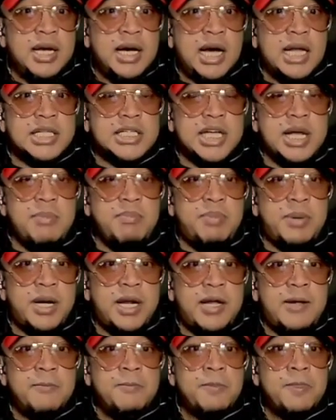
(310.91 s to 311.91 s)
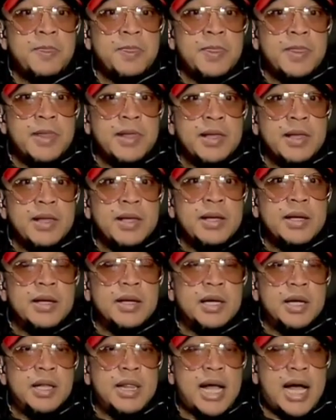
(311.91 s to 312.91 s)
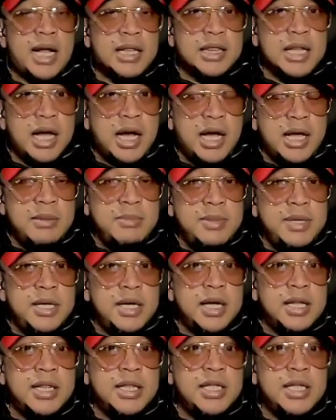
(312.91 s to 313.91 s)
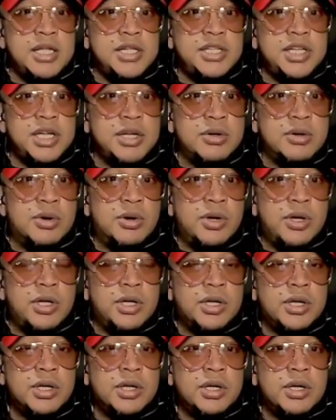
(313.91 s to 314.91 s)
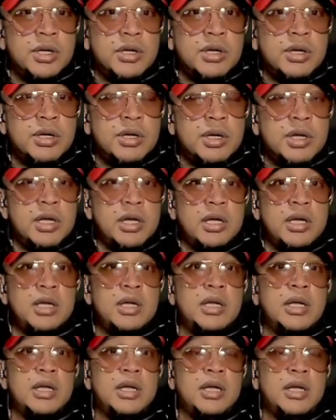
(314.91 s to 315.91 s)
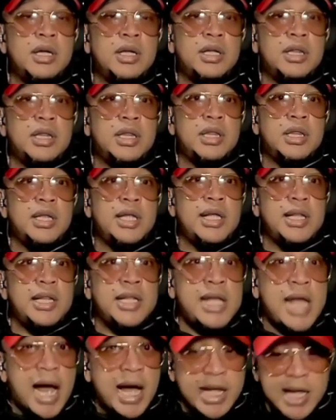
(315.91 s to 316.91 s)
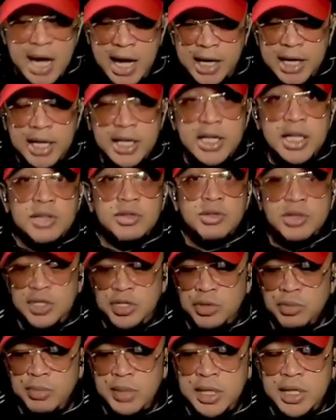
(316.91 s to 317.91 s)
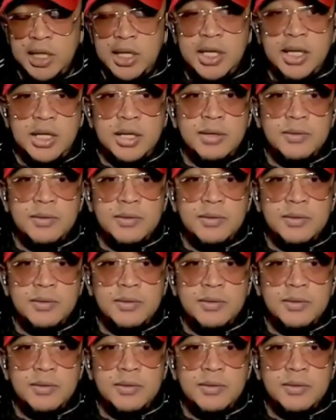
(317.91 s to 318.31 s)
At siyempre, lahat ng kaibigan ni Jinggoy, eh, ni niyayari nito ni Subiri.